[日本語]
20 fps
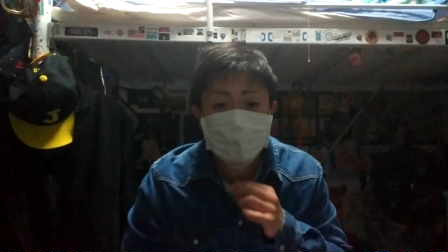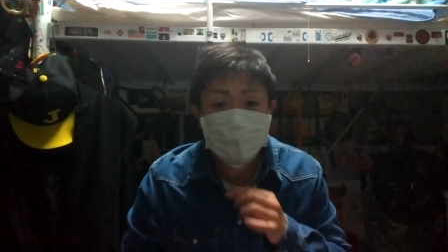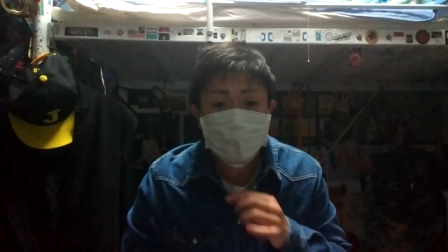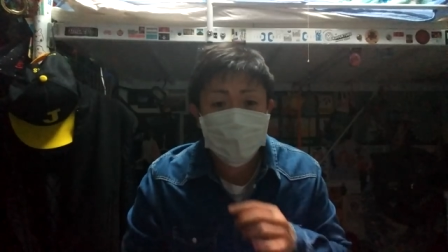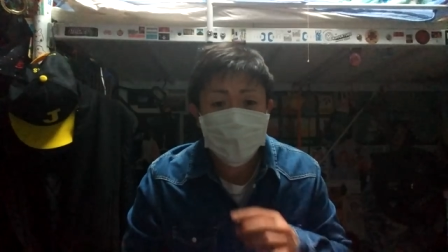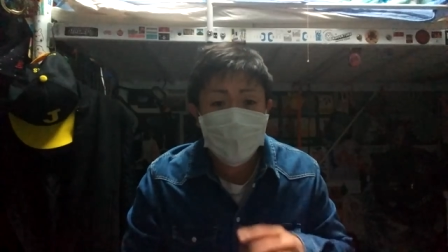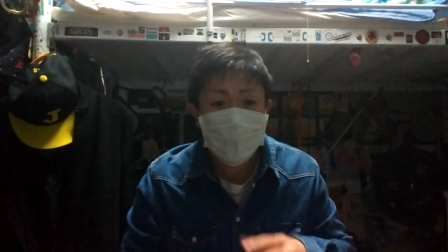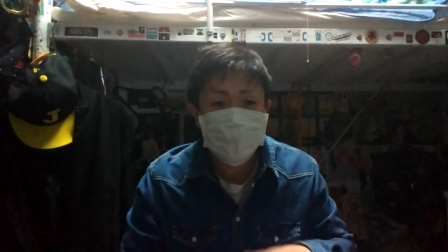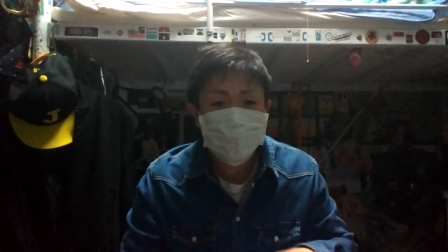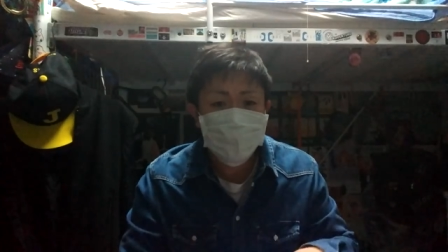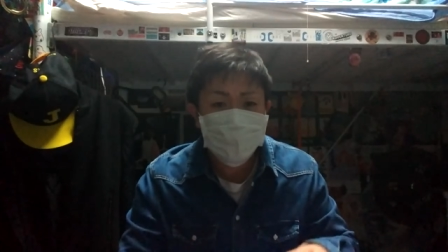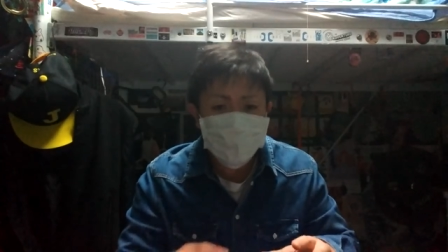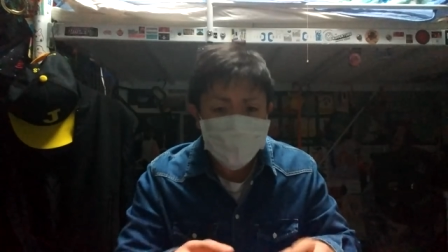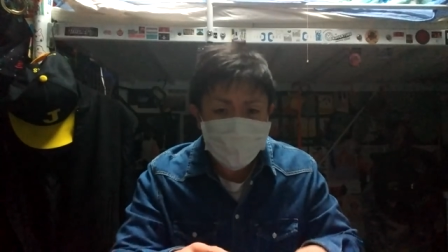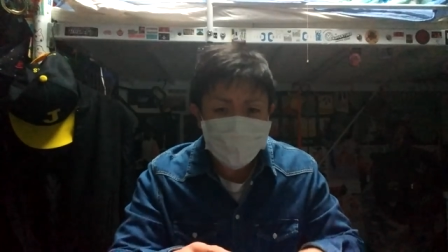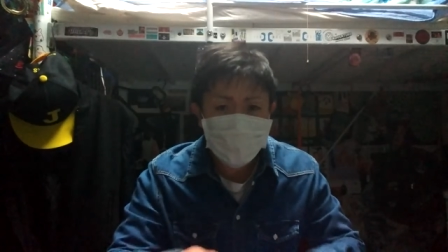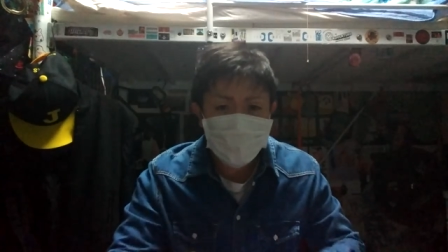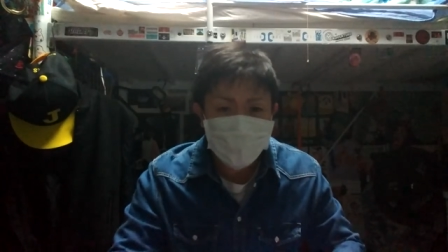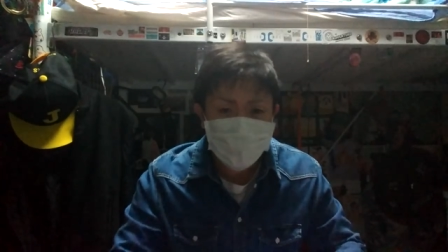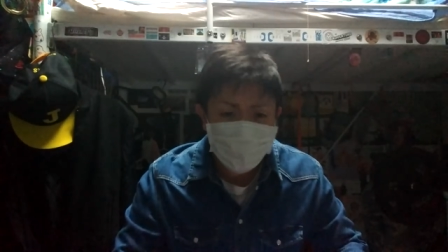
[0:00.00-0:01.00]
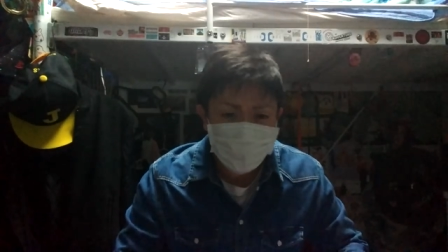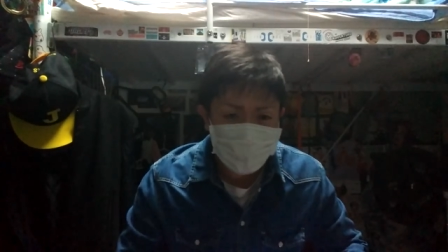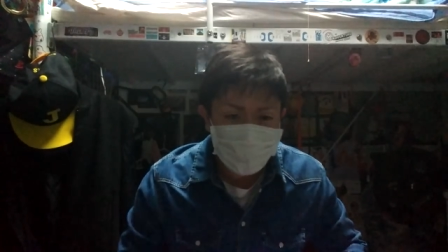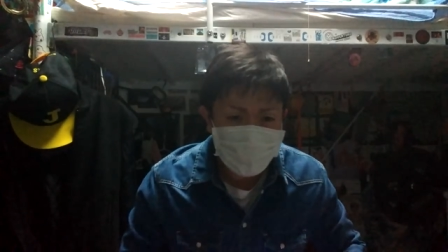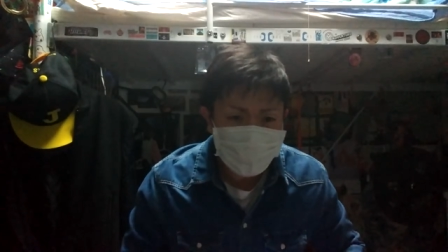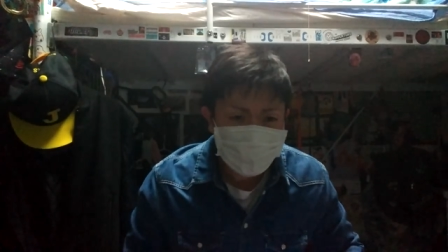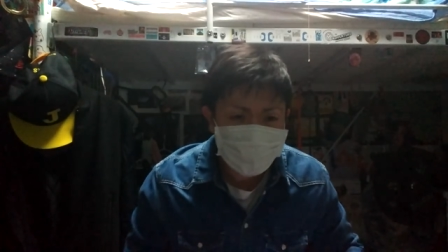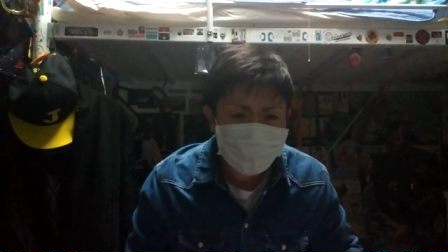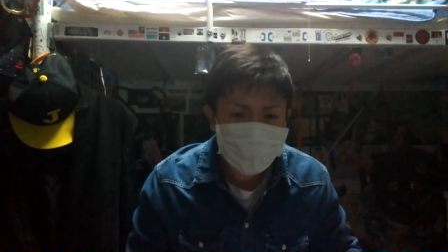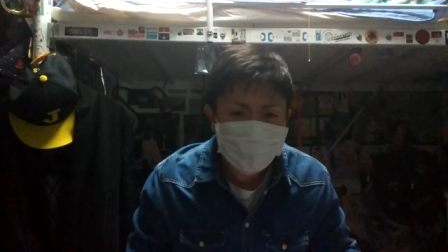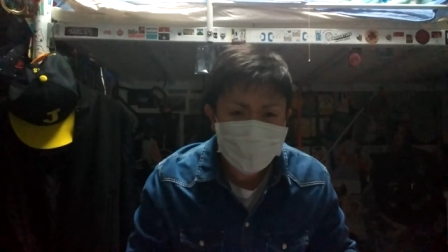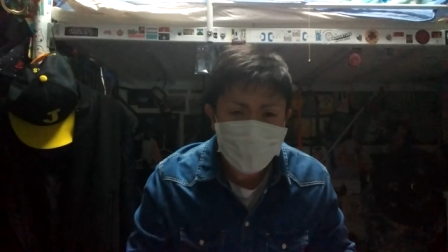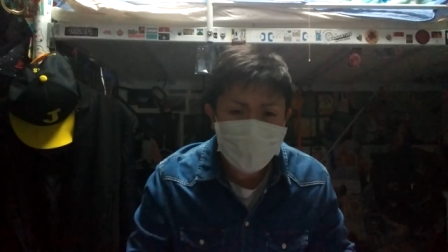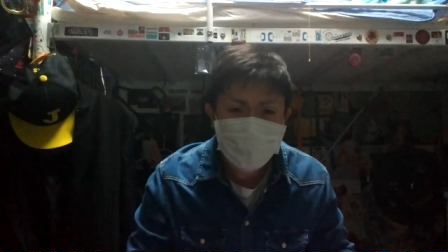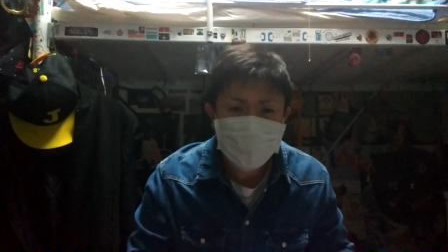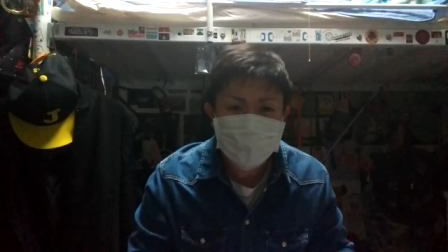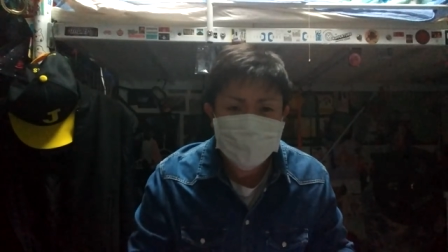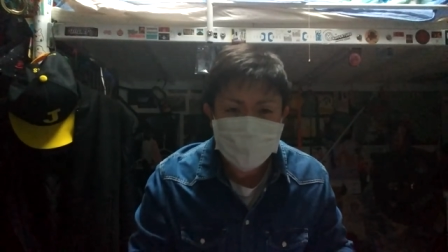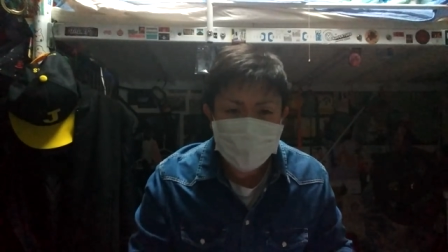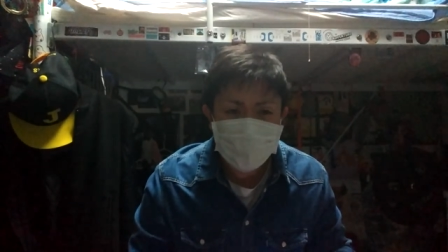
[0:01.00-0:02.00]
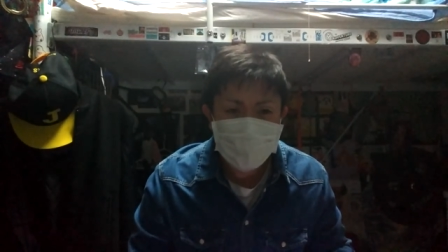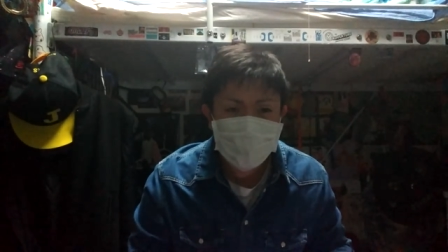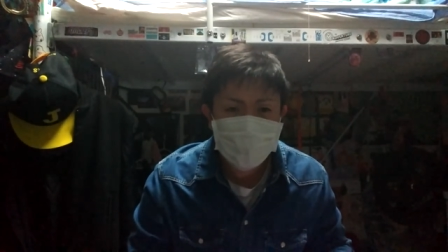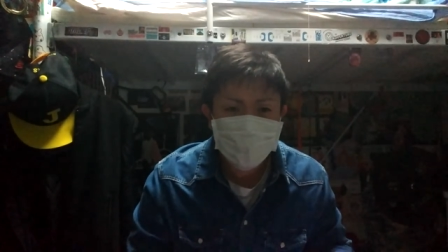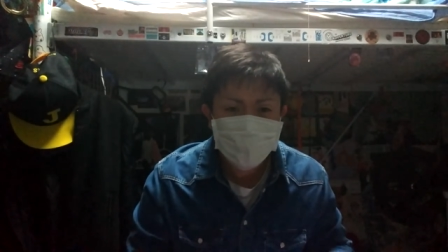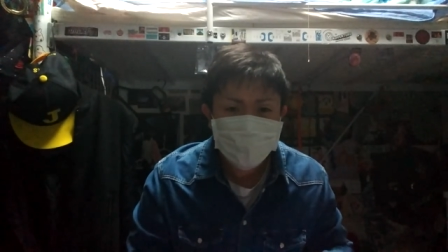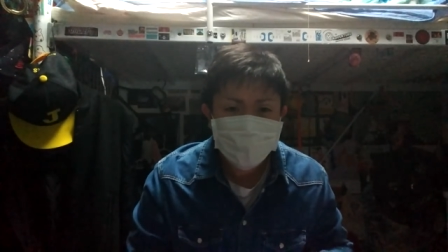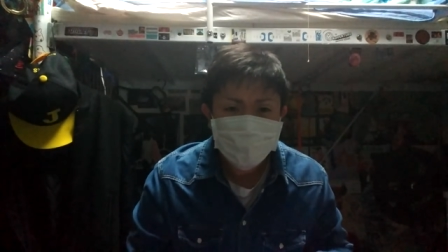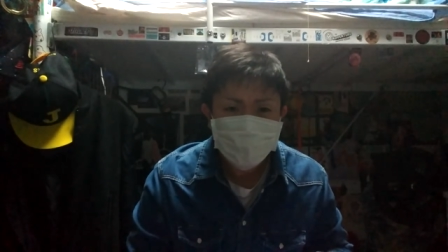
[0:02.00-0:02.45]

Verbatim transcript: ちゃって何も見えないような汚ねえさ